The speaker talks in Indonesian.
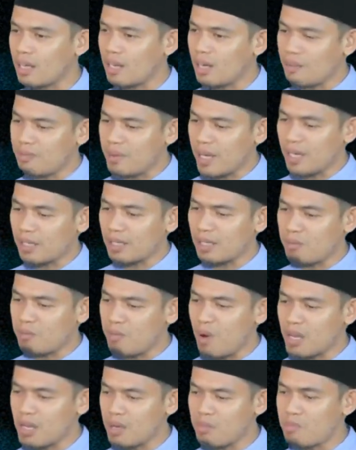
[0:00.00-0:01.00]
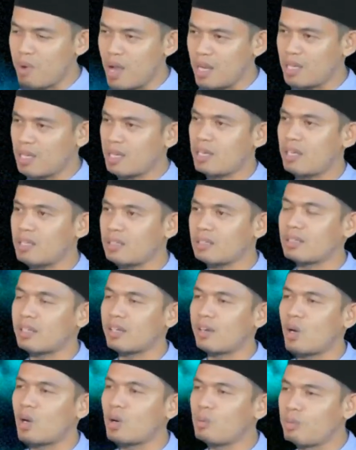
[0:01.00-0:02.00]
Kenapa kita bagi-bagikan
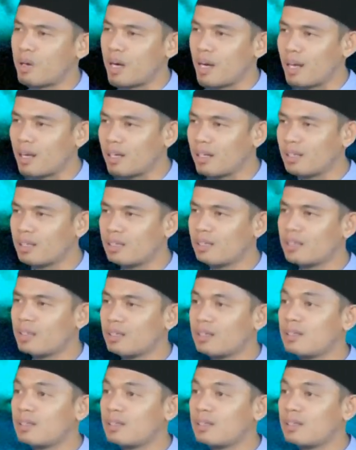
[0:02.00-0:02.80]
secara obral